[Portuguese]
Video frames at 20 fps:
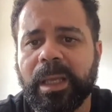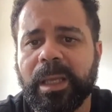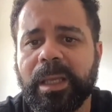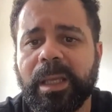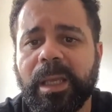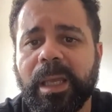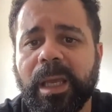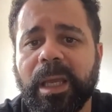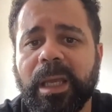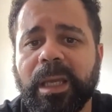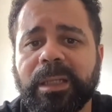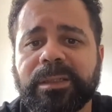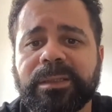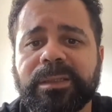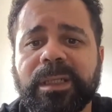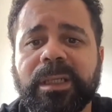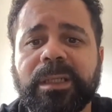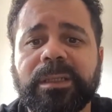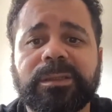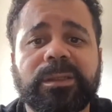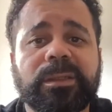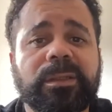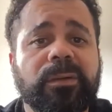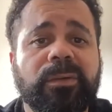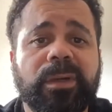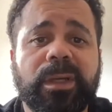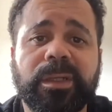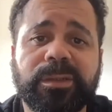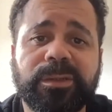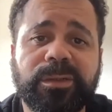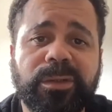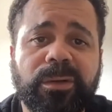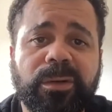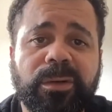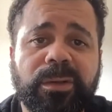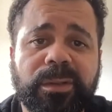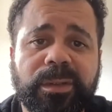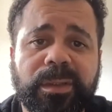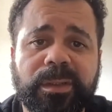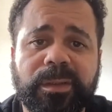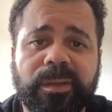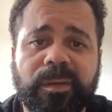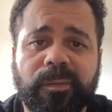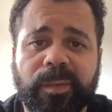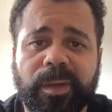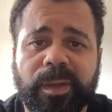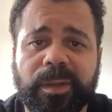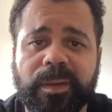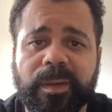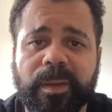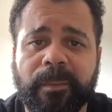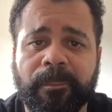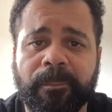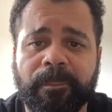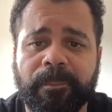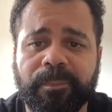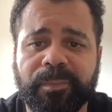E aí a gente não questiona também, né?